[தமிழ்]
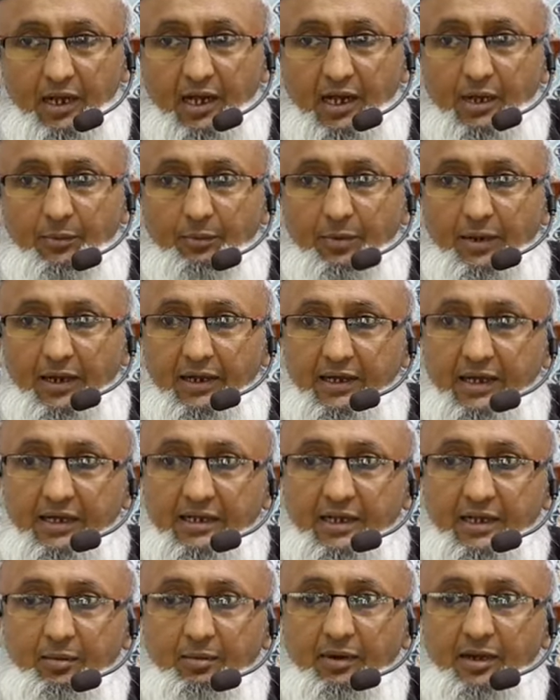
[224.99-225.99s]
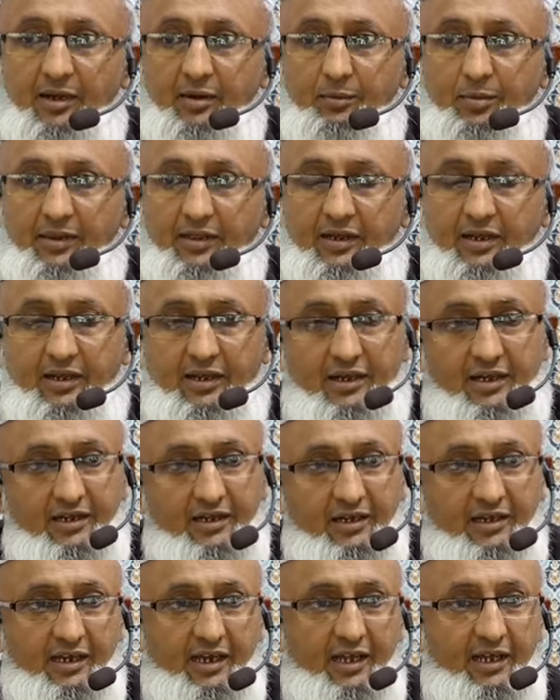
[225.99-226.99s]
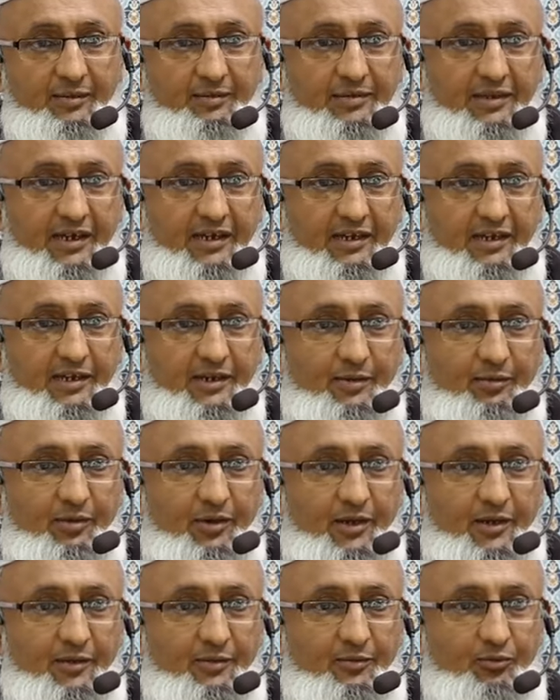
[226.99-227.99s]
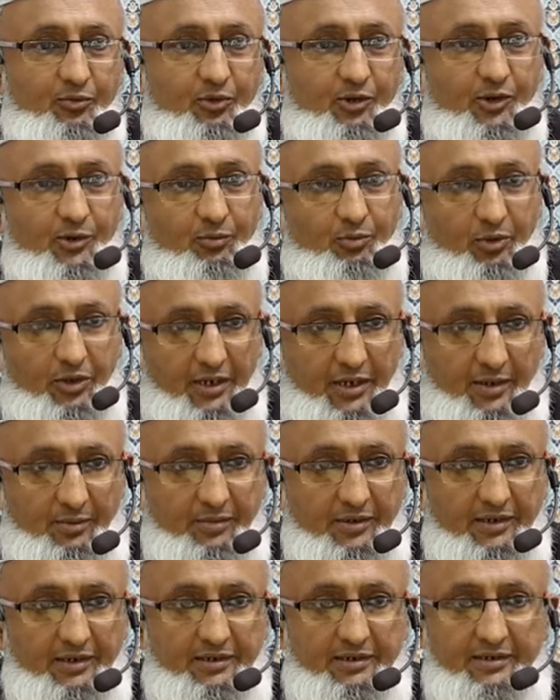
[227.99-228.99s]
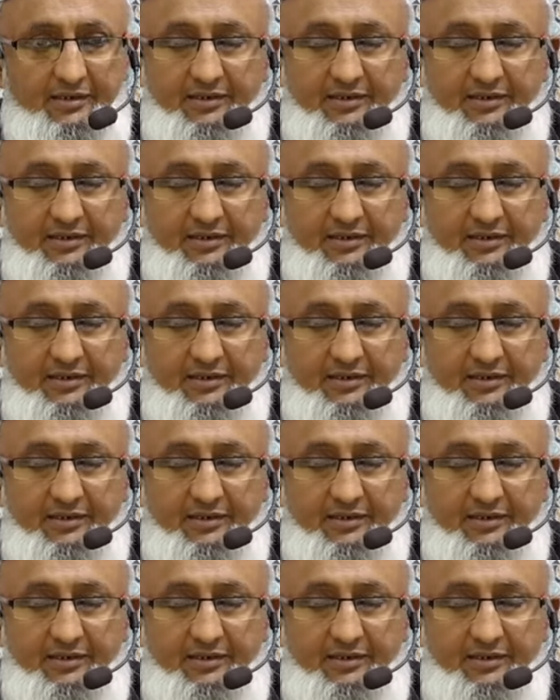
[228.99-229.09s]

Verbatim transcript: ஆக பாராட்டாமல் இருப்பதற்கு ரெண்டு காரணம் தான் இருக்க முடியும் ஒன்று பொறாமை